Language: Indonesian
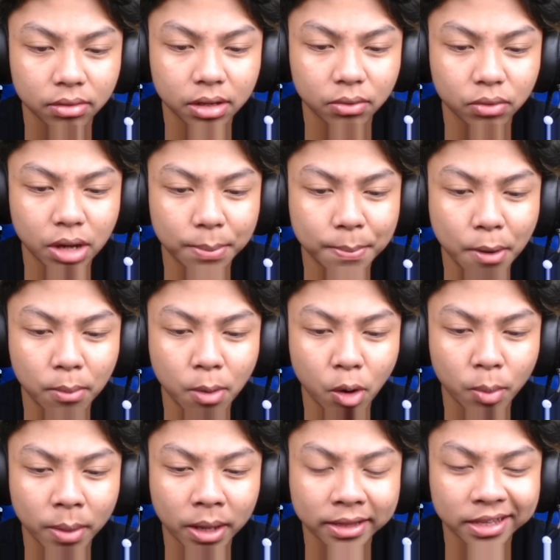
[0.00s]
udah udah bau bau
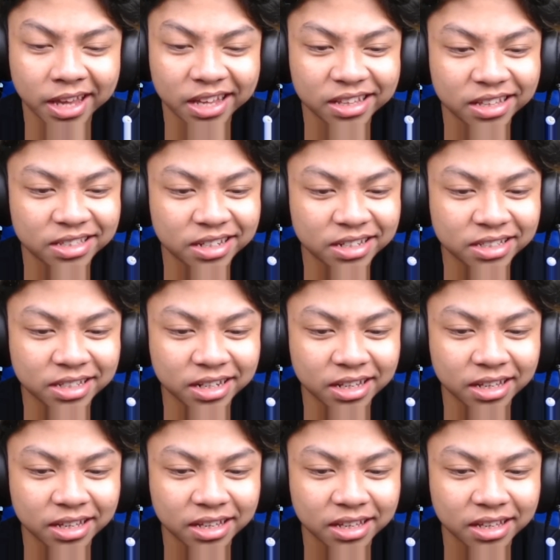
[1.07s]
kematian anjir di sini.